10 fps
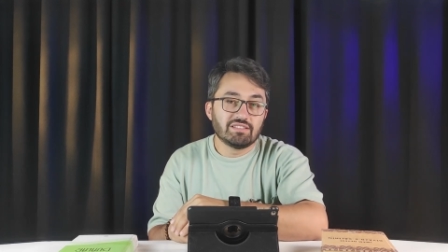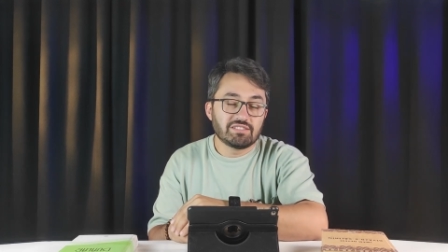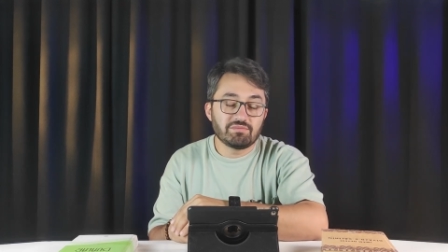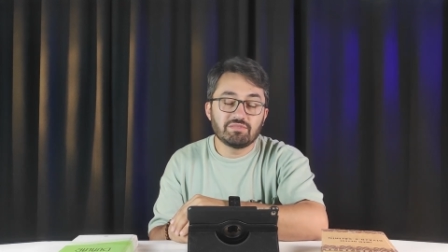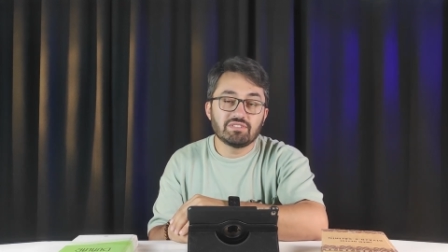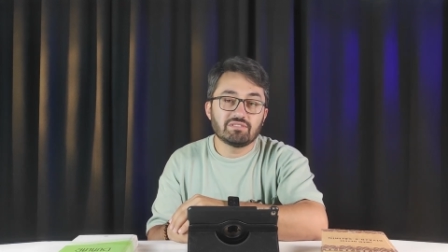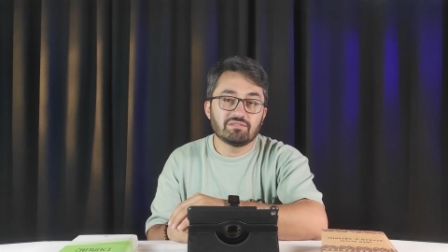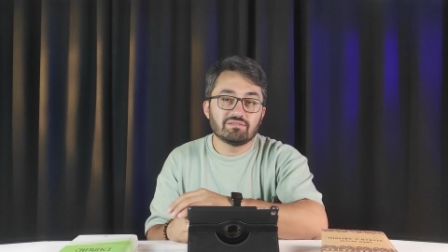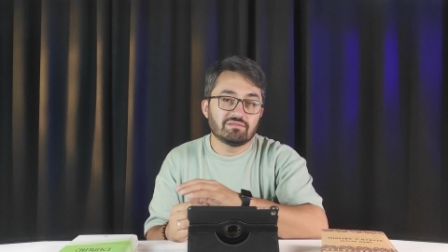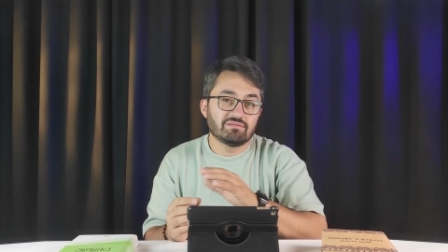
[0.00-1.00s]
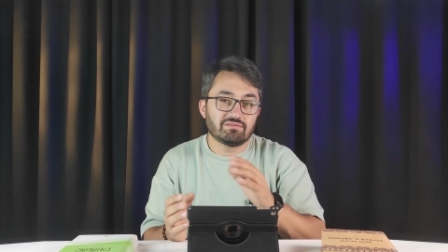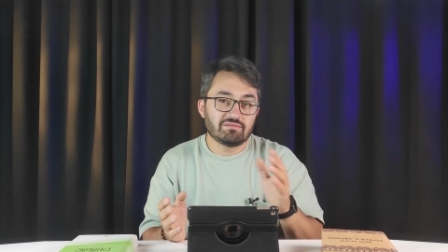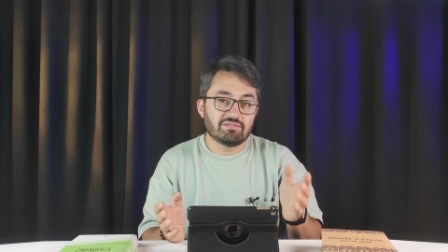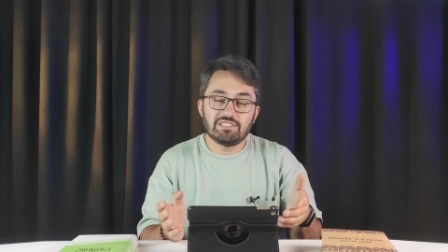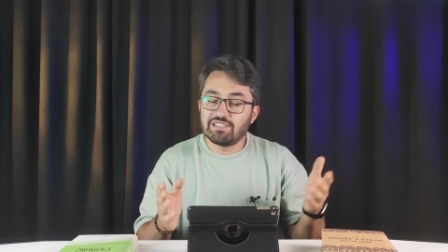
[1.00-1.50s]
Şimdi
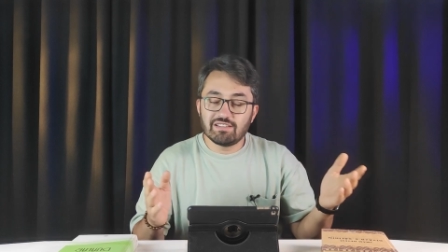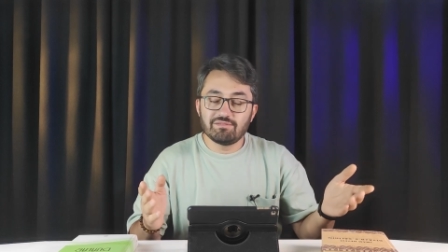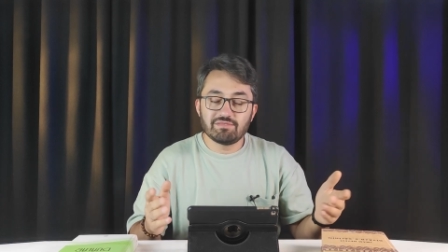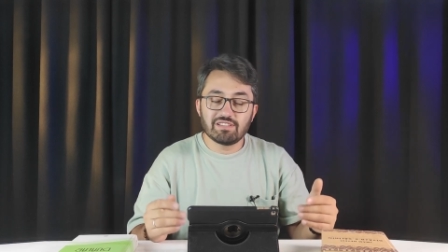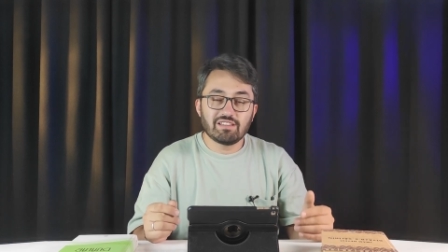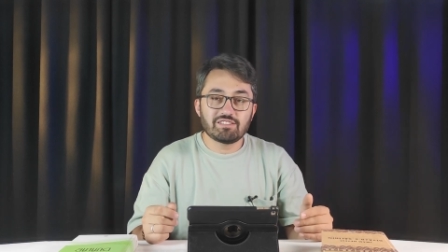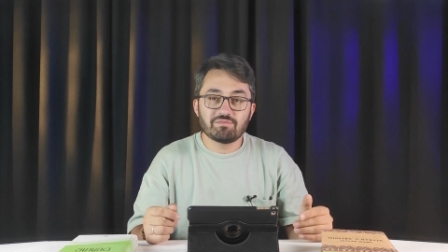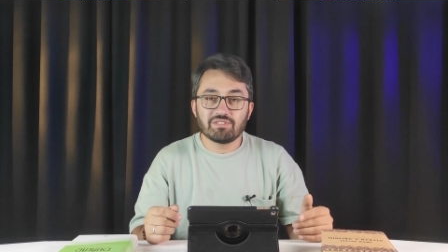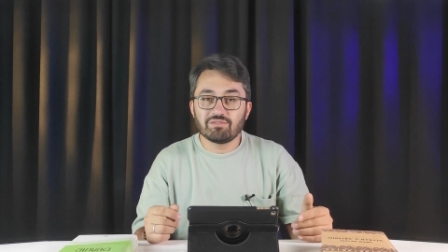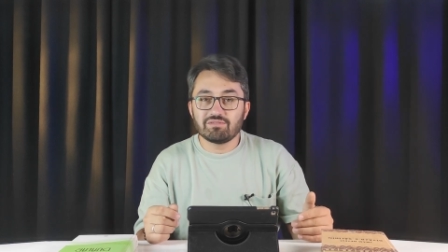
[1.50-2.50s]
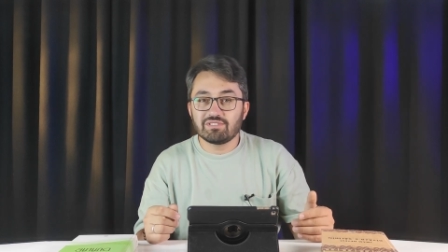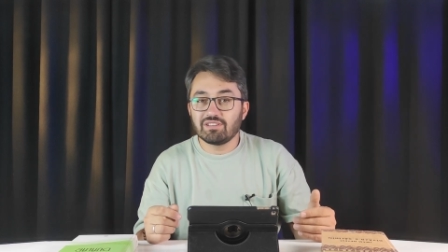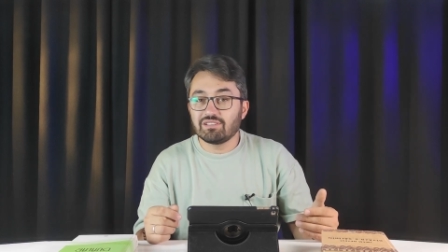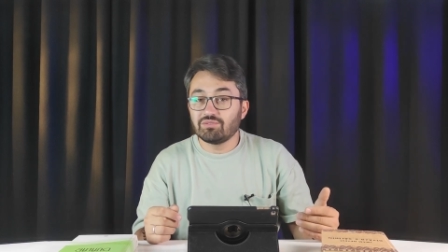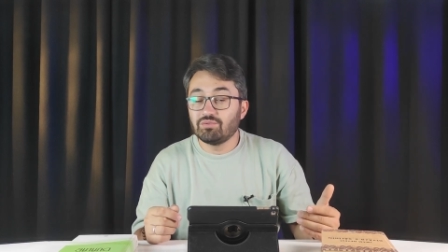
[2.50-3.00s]
içeriğimize geçmeden önce,